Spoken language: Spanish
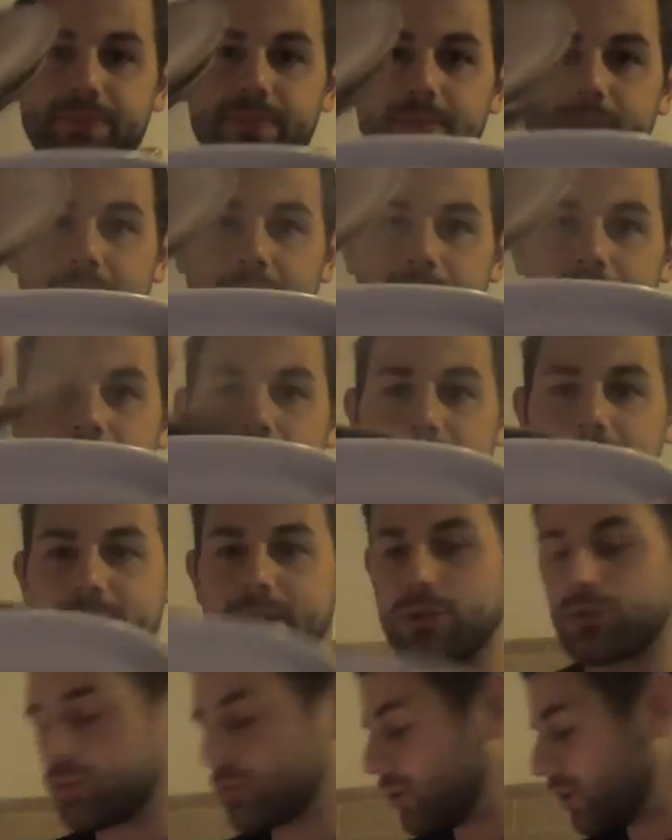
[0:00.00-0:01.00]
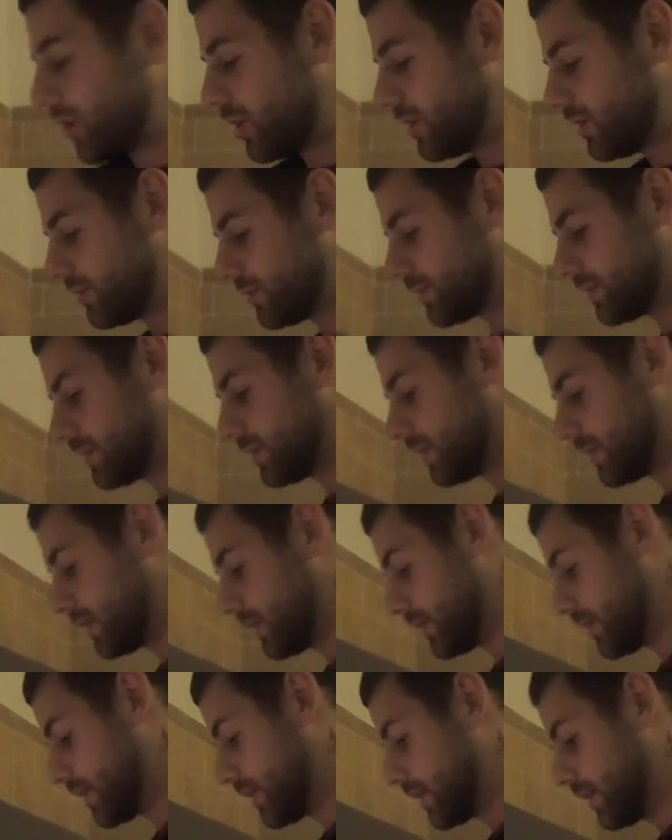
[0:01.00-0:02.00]
Mira, mira, este es uno.
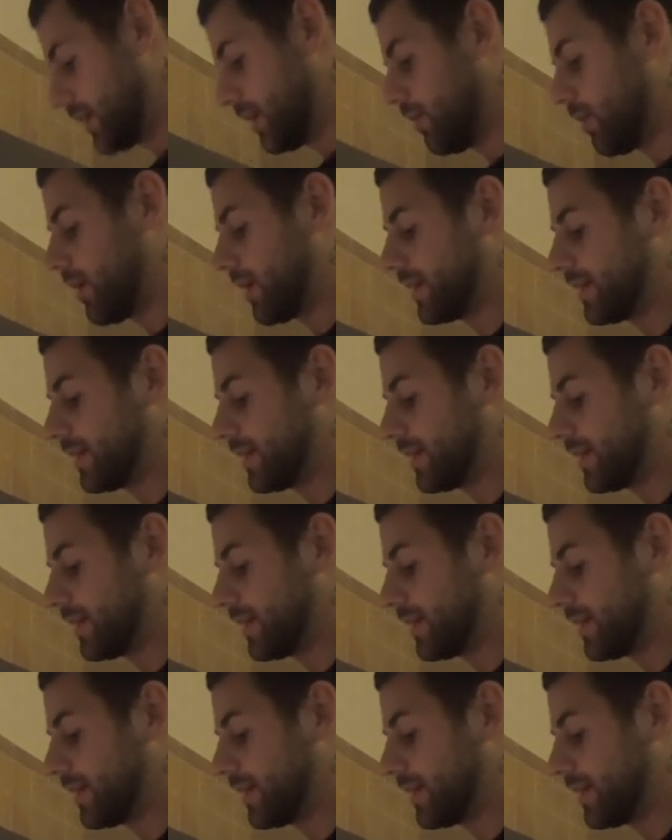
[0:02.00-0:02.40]
Y luego